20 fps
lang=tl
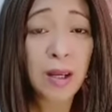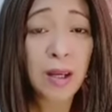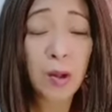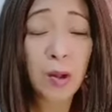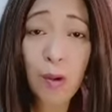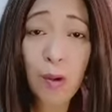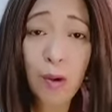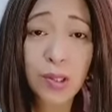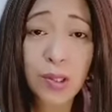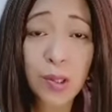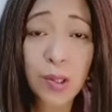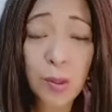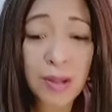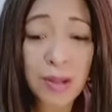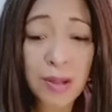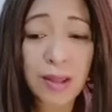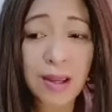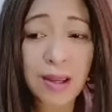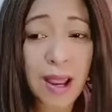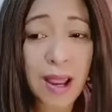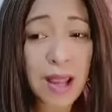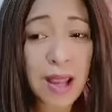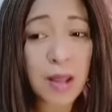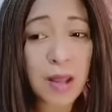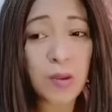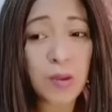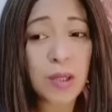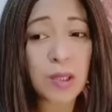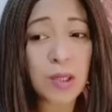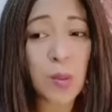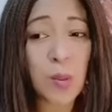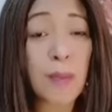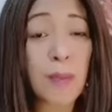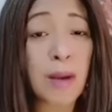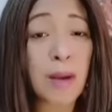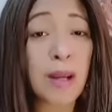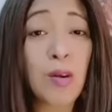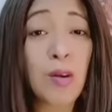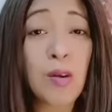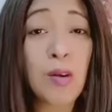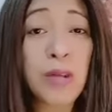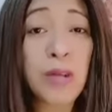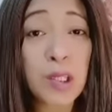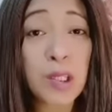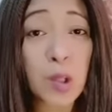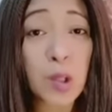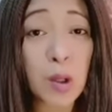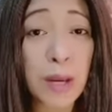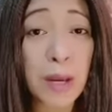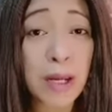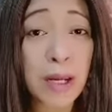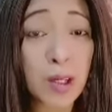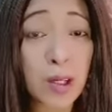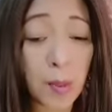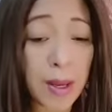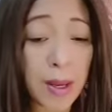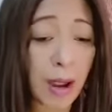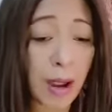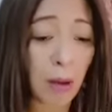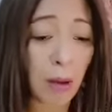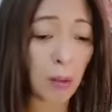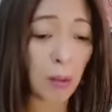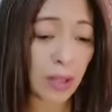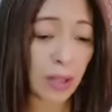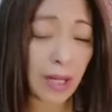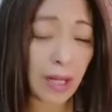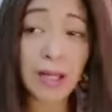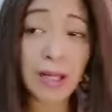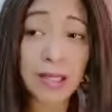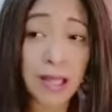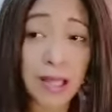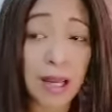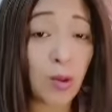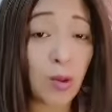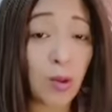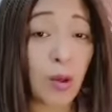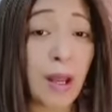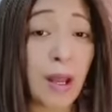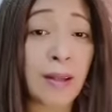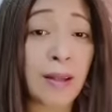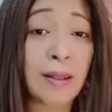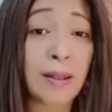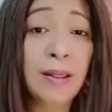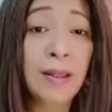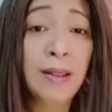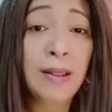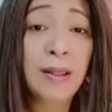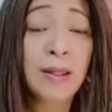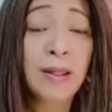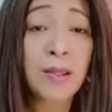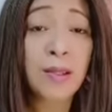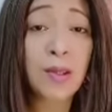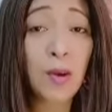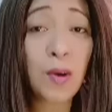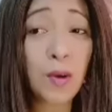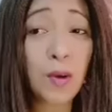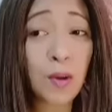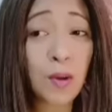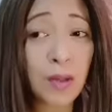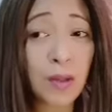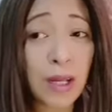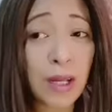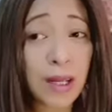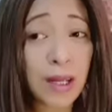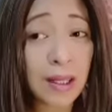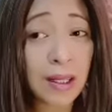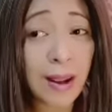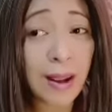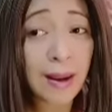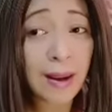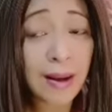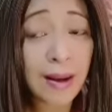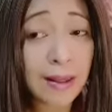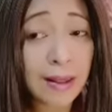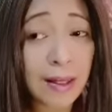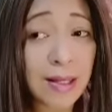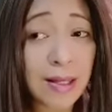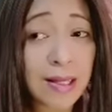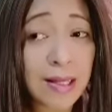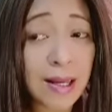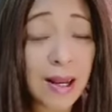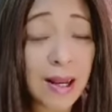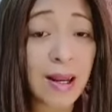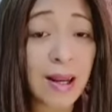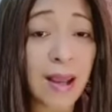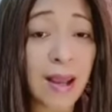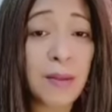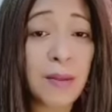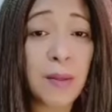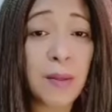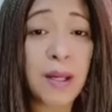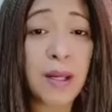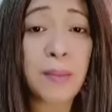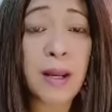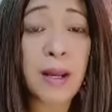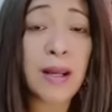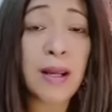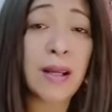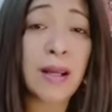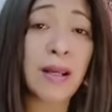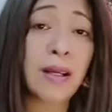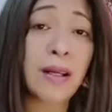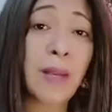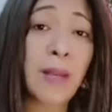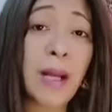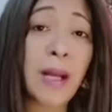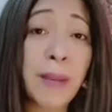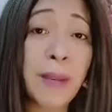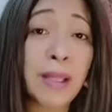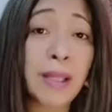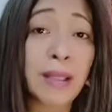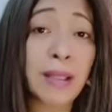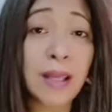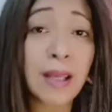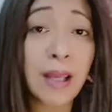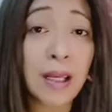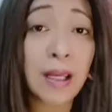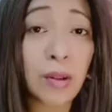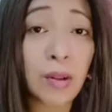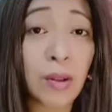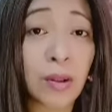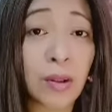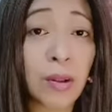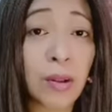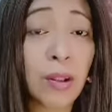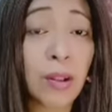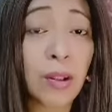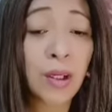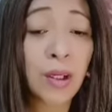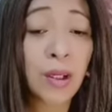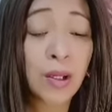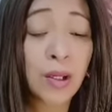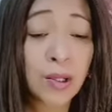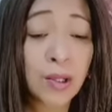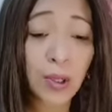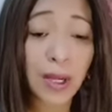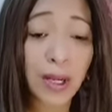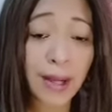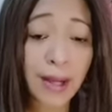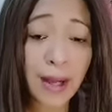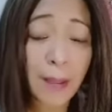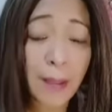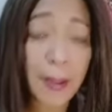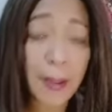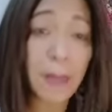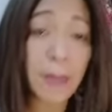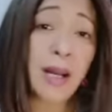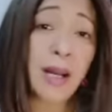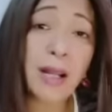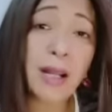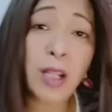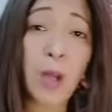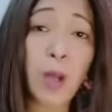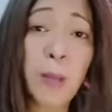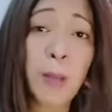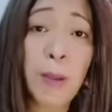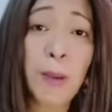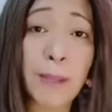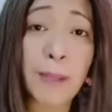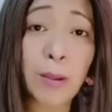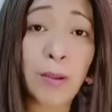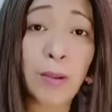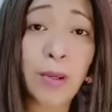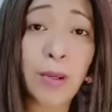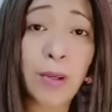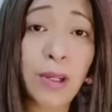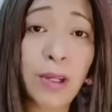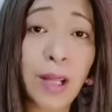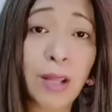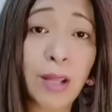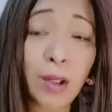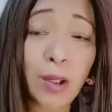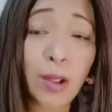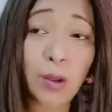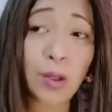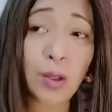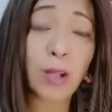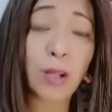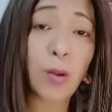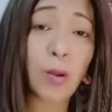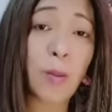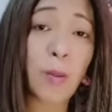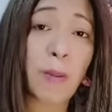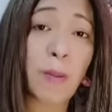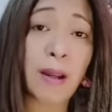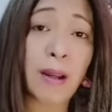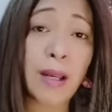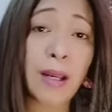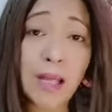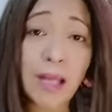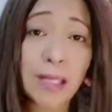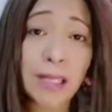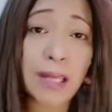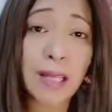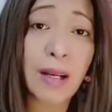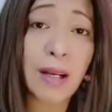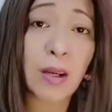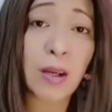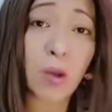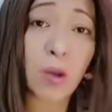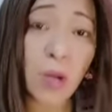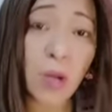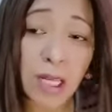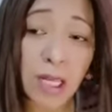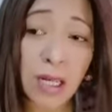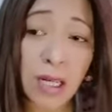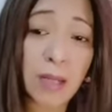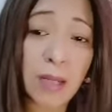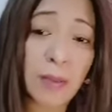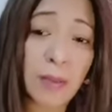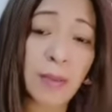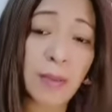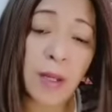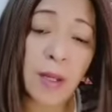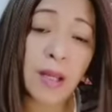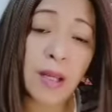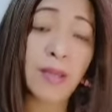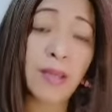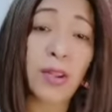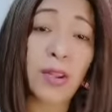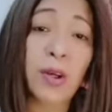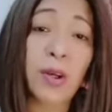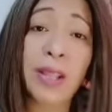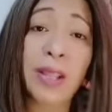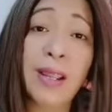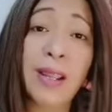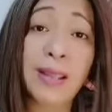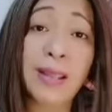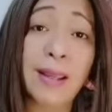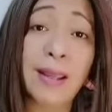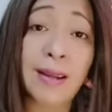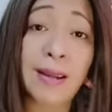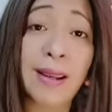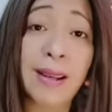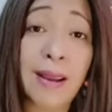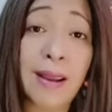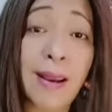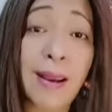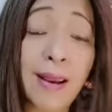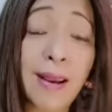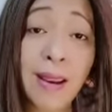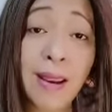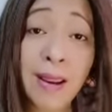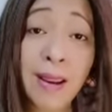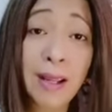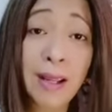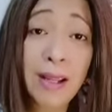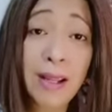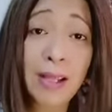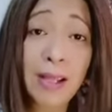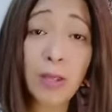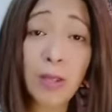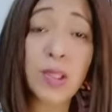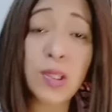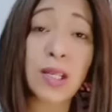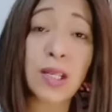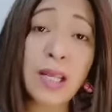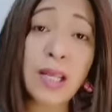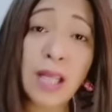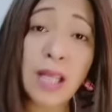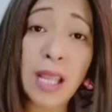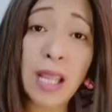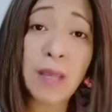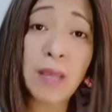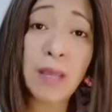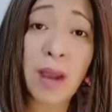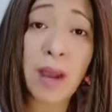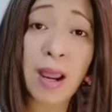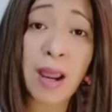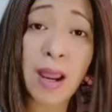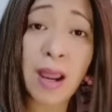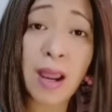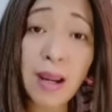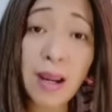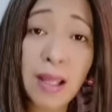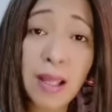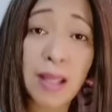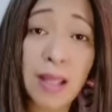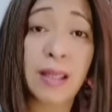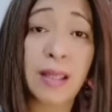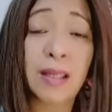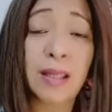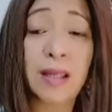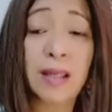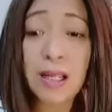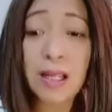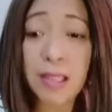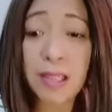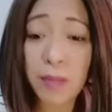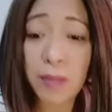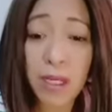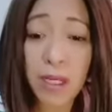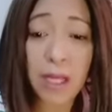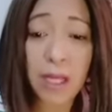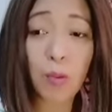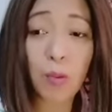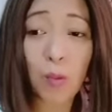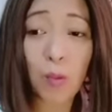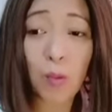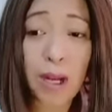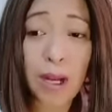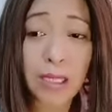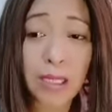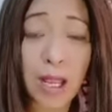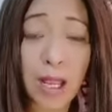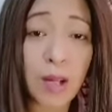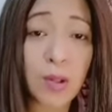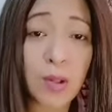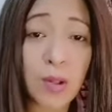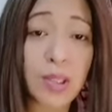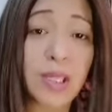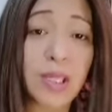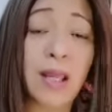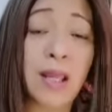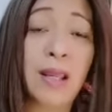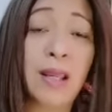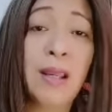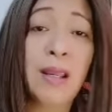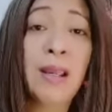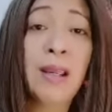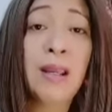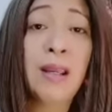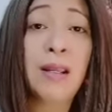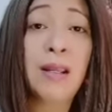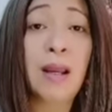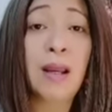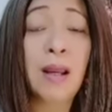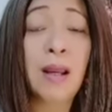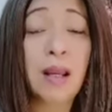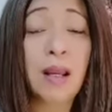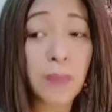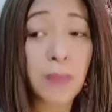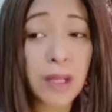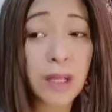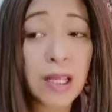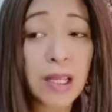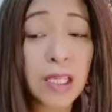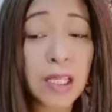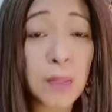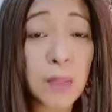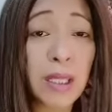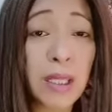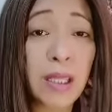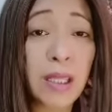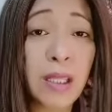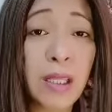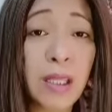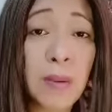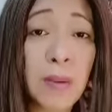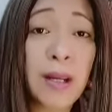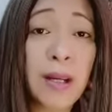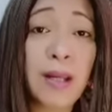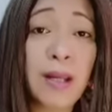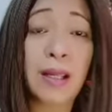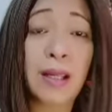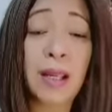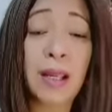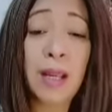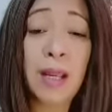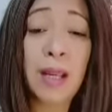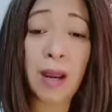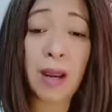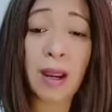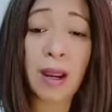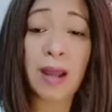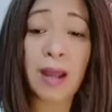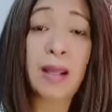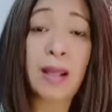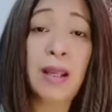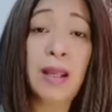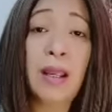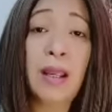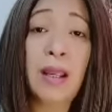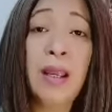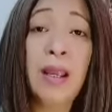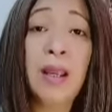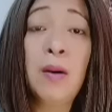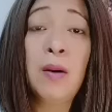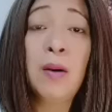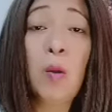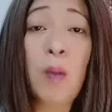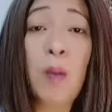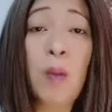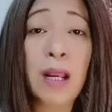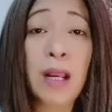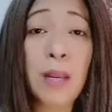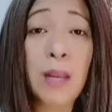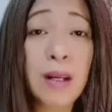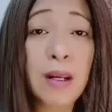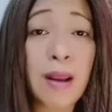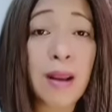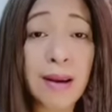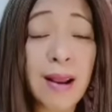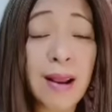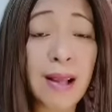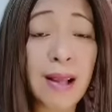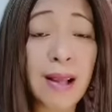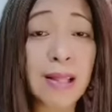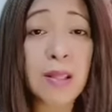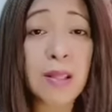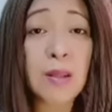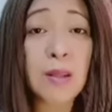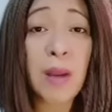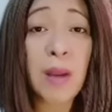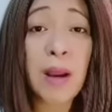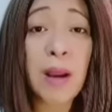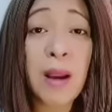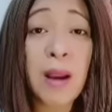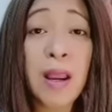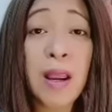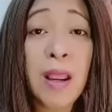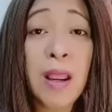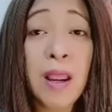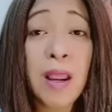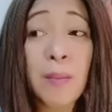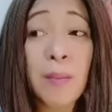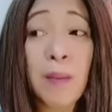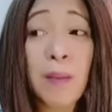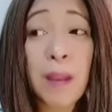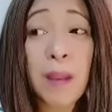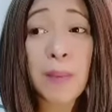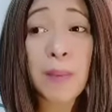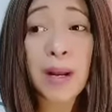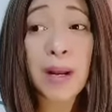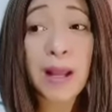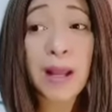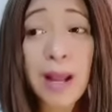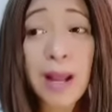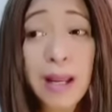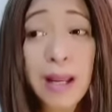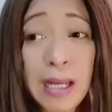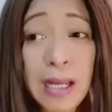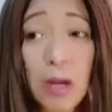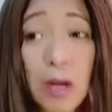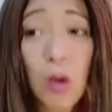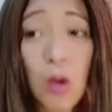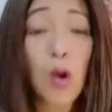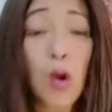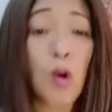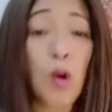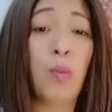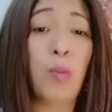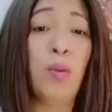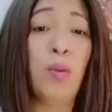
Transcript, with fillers: Nung, nung birthday niya, ayaw niya sumama kay Lolo Nestor para sumayaw. Talaga si Edo lang. So, nakikitaan natin na si Reyna ay may parang malapit kay Edo. So, nararapat ba na ito ay pagpatuloy ni Edo itong ganitong bagay na isang laro, isang pag entertain kay Reyna, na itong si Reyna ay maaaring, kahit sabihin mo wala sa ayos na, na pag-iisip at hindi pa magaling, ay maaaring humanga, magkakras, ma, makapalagayan ng loob.